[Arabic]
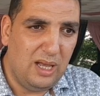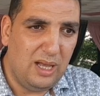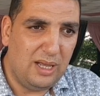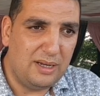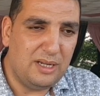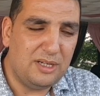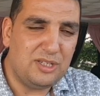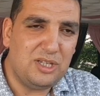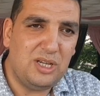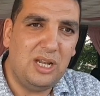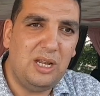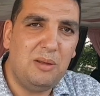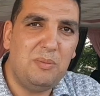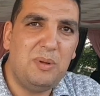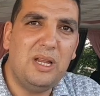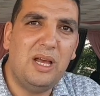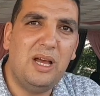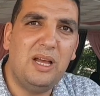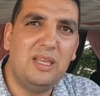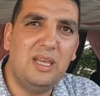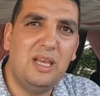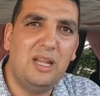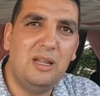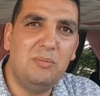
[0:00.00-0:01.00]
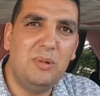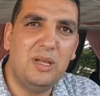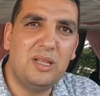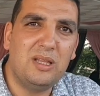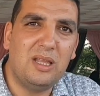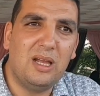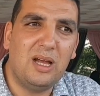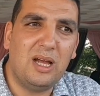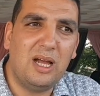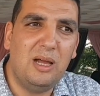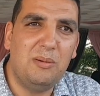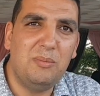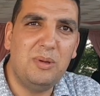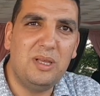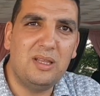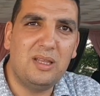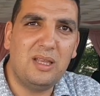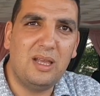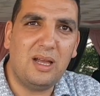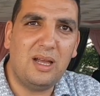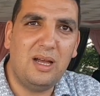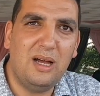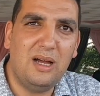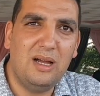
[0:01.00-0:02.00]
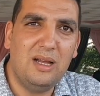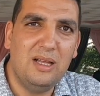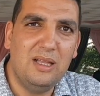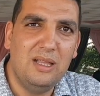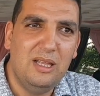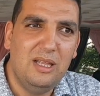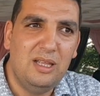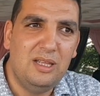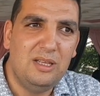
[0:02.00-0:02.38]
أن نجعل من هذه المنطقة منطقة